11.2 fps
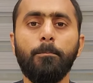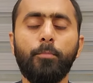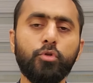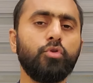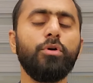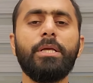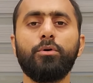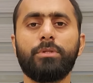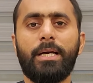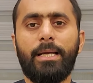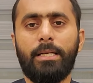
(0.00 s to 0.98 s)
बुध को ये
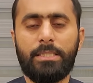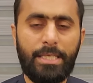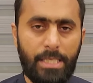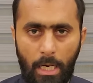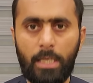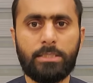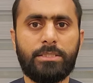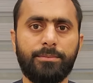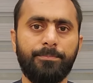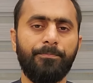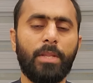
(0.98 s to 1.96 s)
होता है यानी आज